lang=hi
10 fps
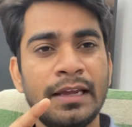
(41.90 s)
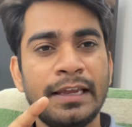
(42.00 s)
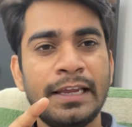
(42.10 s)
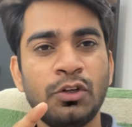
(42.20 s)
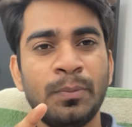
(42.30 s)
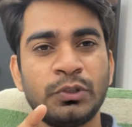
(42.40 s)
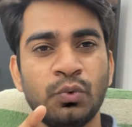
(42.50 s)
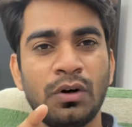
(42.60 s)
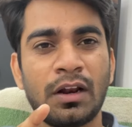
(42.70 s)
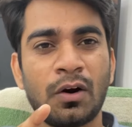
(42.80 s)
ये जो मैं
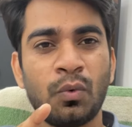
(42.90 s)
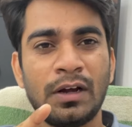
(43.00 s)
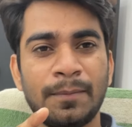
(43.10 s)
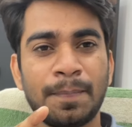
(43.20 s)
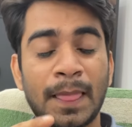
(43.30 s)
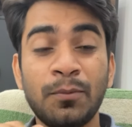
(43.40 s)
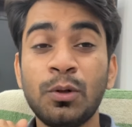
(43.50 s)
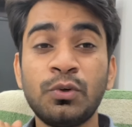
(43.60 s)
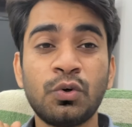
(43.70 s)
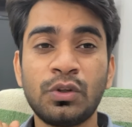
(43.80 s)
शूट कर रहा हूँ ना अभी
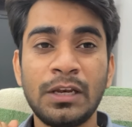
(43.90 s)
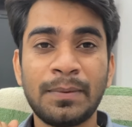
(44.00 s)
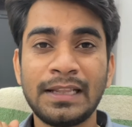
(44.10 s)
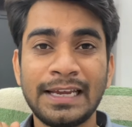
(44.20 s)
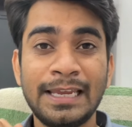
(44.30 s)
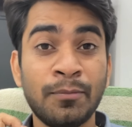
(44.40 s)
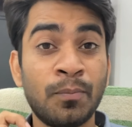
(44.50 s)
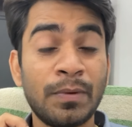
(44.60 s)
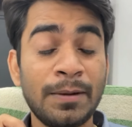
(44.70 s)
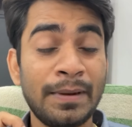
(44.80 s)
तो मुझे खुद नहीं पता कि
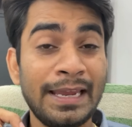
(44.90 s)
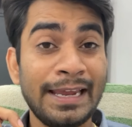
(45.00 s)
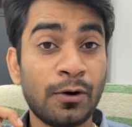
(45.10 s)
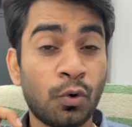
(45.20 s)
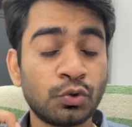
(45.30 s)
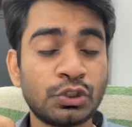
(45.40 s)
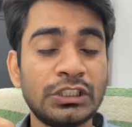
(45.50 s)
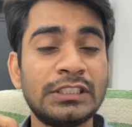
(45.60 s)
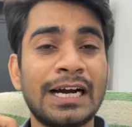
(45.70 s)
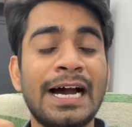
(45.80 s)
मुंबई में कौन
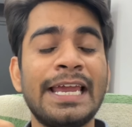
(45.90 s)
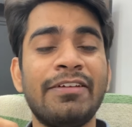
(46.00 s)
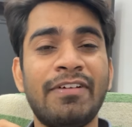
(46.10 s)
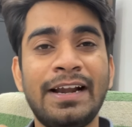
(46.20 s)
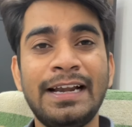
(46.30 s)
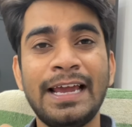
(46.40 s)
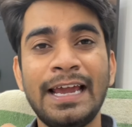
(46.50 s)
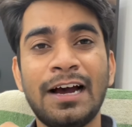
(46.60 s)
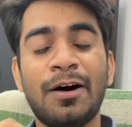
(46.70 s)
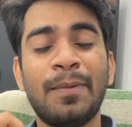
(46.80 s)
सी जगह इवेंट है
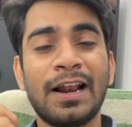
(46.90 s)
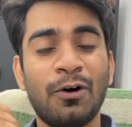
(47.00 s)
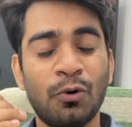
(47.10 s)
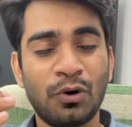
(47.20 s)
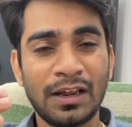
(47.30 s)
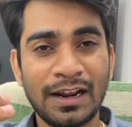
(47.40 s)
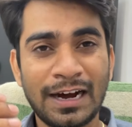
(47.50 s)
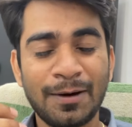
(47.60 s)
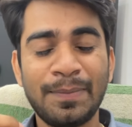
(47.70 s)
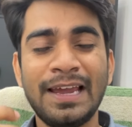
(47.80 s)
हमारा होटल
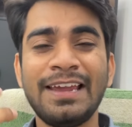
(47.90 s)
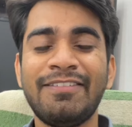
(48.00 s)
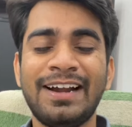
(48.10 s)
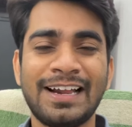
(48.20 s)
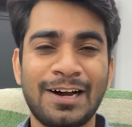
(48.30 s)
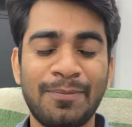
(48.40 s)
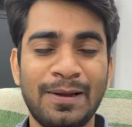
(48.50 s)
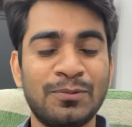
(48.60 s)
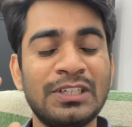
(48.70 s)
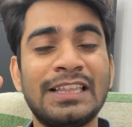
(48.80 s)
कहाँ पे है इवेंट कहाँ पे
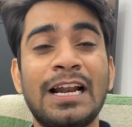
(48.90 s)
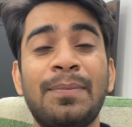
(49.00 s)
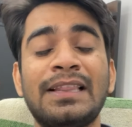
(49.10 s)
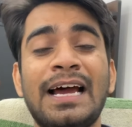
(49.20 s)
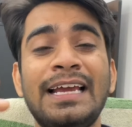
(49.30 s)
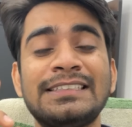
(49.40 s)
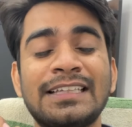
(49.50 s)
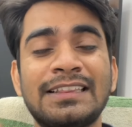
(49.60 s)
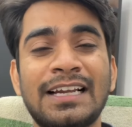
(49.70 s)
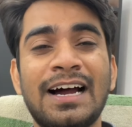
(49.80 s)
है मुझे इतना पता है
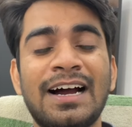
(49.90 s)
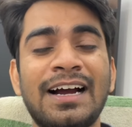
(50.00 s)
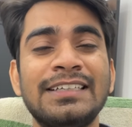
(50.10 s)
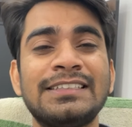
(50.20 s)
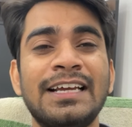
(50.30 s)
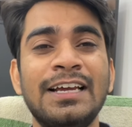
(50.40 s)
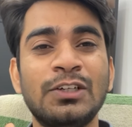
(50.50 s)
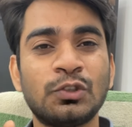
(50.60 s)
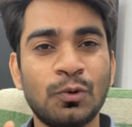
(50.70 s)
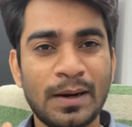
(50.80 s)
सत्रह
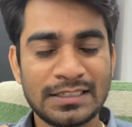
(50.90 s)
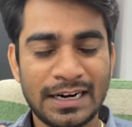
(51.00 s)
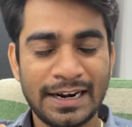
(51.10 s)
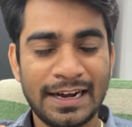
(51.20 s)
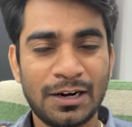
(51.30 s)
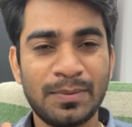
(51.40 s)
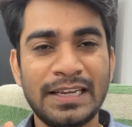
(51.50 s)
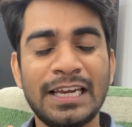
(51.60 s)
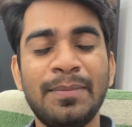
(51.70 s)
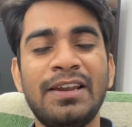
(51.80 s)
अगस्त सुबह साढ़े आठ
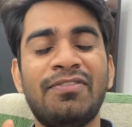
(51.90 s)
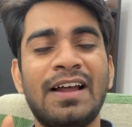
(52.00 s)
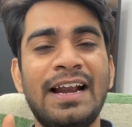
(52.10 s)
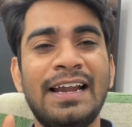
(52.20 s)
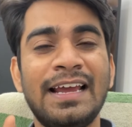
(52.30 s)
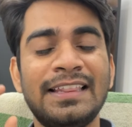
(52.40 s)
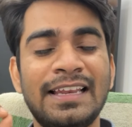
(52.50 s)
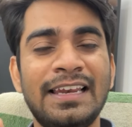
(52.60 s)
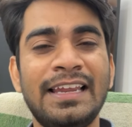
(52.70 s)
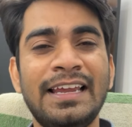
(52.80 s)
बजे की मेरी फ्लाइट है
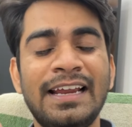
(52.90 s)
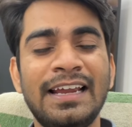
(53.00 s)
दिल्ली